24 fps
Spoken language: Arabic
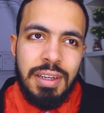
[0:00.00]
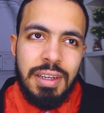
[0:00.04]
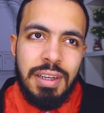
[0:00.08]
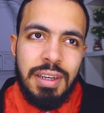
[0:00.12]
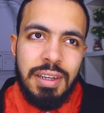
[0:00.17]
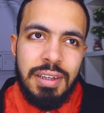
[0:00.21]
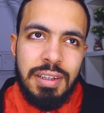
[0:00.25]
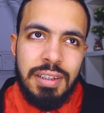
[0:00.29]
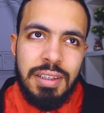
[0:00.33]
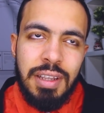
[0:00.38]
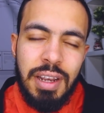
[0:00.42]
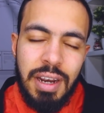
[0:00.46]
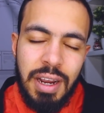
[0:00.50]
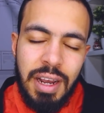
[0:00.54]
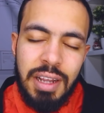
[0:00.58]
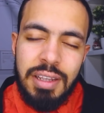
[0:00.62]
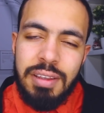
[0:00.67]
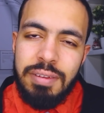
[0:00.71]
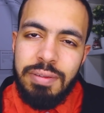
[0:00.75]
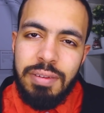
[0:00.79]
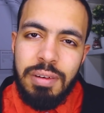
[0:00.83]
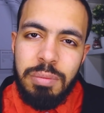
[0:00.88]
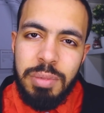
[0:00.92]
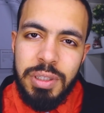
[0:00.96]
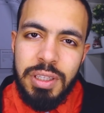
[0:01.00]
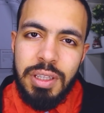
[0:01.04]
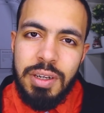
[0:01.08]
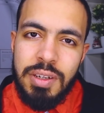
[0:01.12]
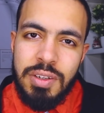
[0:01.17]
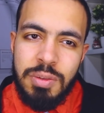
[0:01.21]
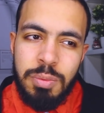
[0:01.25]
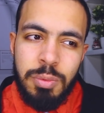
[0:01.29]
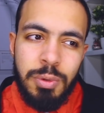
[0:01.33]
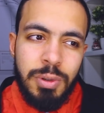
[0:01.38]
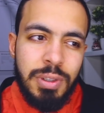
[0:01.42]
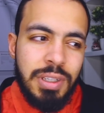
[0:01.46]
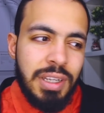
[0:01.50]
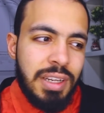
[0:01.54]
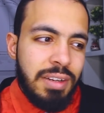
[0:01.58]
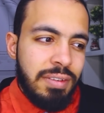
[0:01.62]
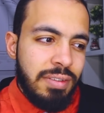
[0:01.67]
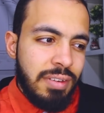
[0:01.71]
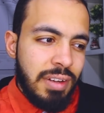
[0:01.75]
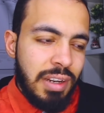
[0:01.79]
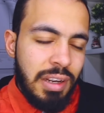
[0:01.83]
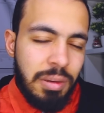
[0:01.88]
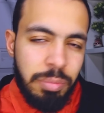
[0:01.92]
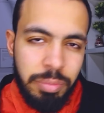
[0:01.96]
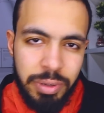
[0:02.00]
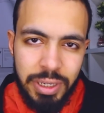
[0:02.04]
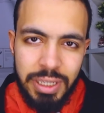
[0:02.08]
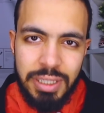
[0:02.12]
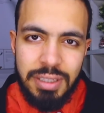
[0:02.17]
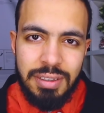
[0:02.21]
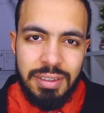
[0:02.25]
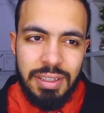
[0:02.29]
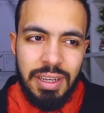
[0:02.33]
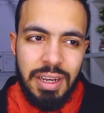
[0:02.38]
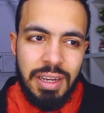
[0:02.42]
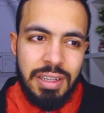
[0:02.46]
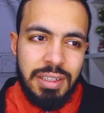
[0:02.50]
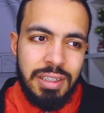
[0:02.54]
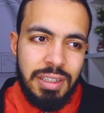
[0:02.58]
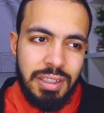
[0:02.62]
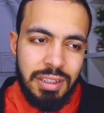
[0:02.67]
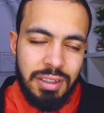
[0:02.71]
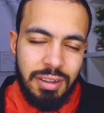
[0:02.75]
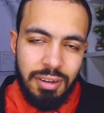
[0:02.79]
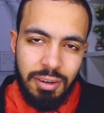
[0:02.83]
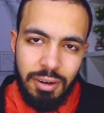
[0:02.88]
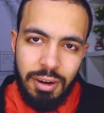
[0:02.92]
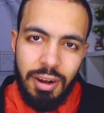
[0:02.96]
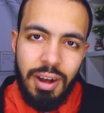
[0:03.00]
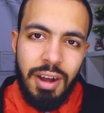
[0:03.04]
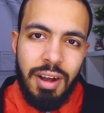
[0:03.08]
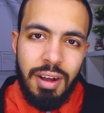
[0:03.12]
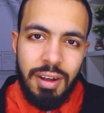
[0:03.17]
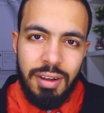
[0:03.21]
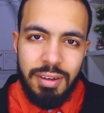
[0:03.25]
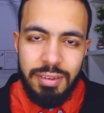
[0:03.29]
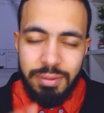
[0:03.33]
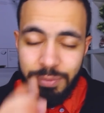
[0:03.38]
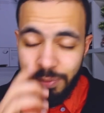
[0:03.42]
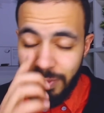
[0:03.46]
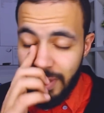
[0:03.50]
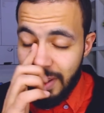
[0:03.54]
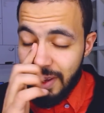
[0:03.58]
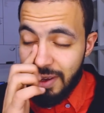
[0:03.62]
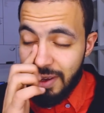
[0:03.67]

يعني ان انا قعدت في البيت الاسبوع ده فالبيت يعني راحه